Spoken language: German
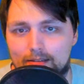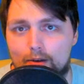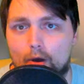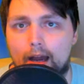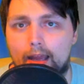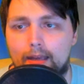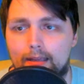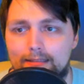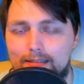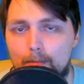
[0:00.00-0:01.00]
dass da noch eine
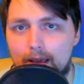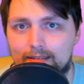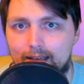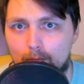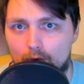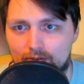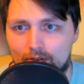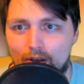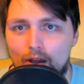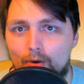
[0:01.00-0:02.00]
Insel mehr sein
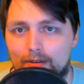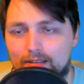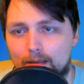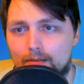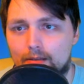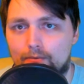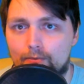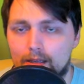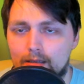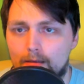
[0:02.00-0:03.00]
muss. Und es gibt
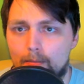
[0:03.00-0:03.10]
vier